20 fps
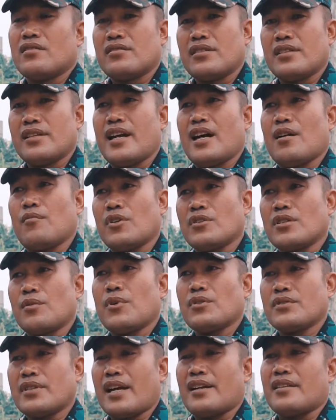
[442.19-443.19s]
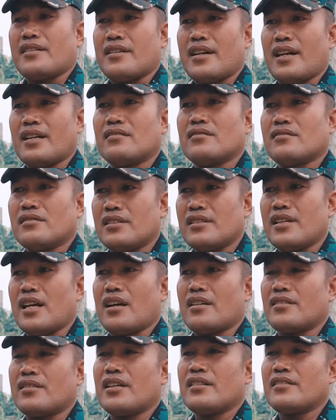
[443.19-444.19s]
tidak puasa pesan dan
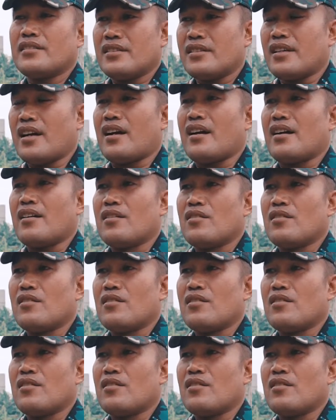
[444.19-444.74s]
tidak henti-hentinya